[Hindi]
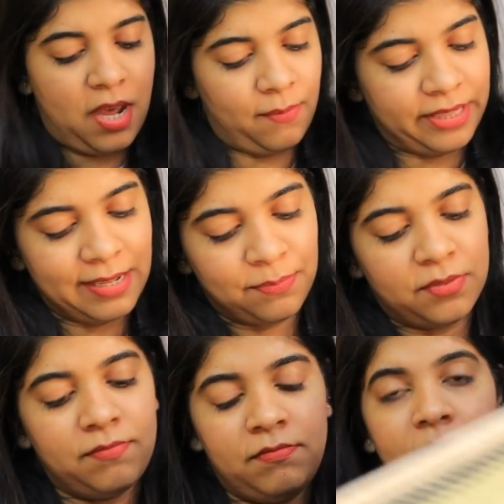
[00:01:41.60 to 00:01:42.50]
में है मतलब
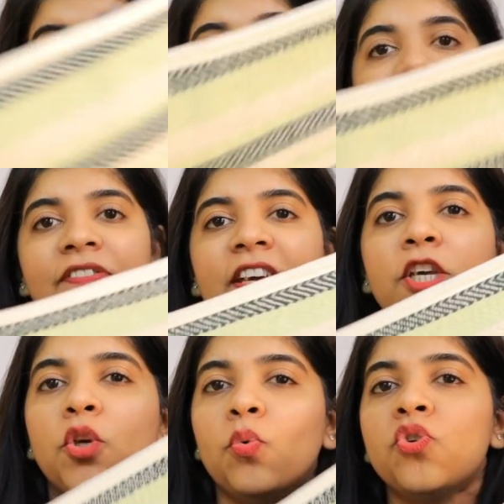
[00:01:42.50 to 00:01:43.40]
काफ़ी
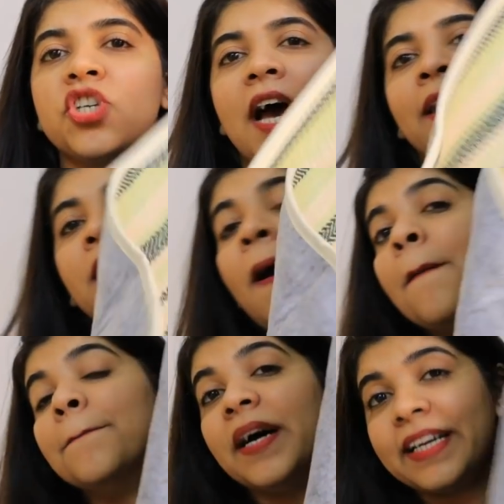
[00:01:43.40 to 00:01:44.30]
ह्यूज एंड
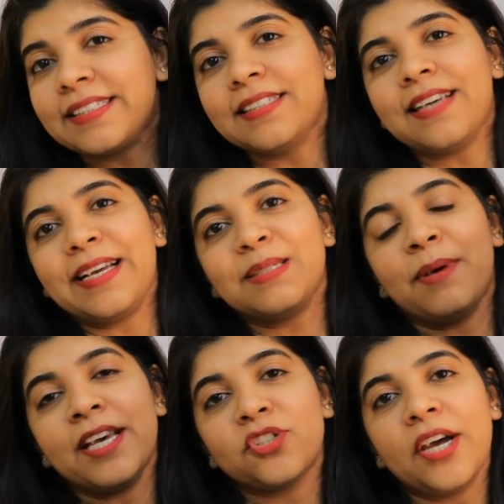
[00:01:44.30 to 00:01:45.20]
बड़े से साइज़
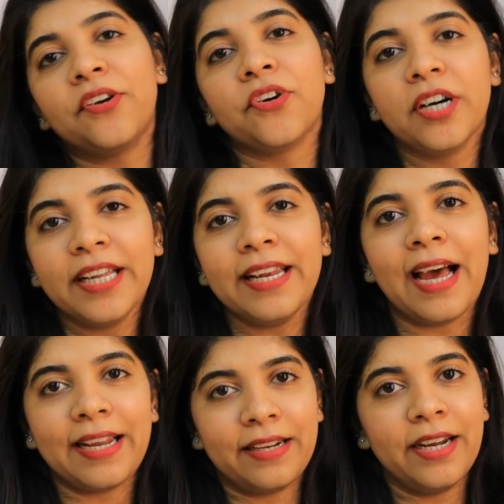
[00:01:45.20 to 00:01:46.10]
में है सो आई रियली
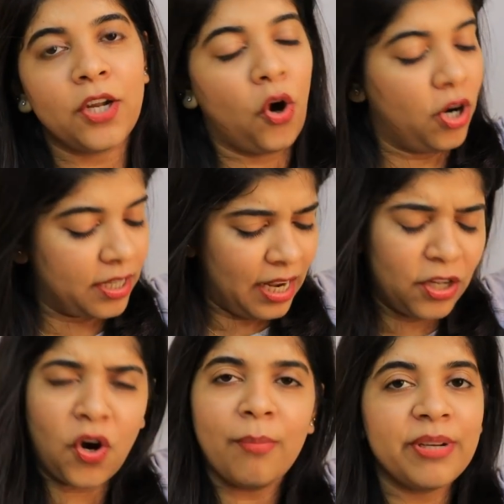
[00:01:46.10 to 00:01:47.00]
लाइक डेट और
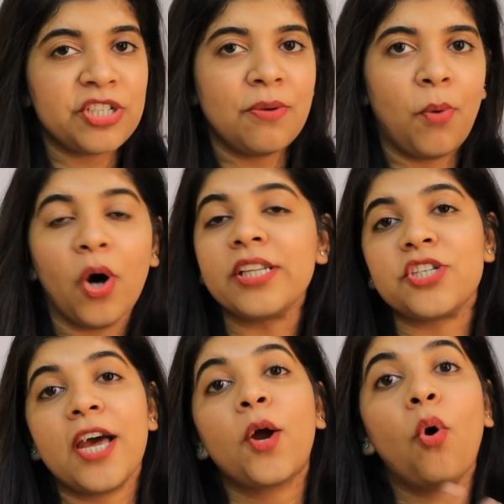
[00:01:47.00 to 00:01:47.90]
कलर कॉम्बिनेशन बहुत
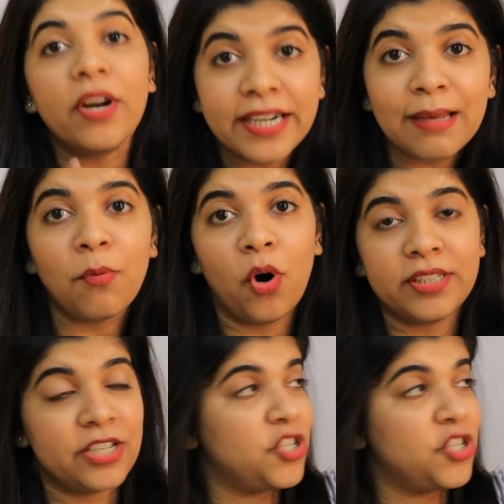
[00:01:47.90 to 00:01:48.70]
अच्छा है क्वालिटी बहुत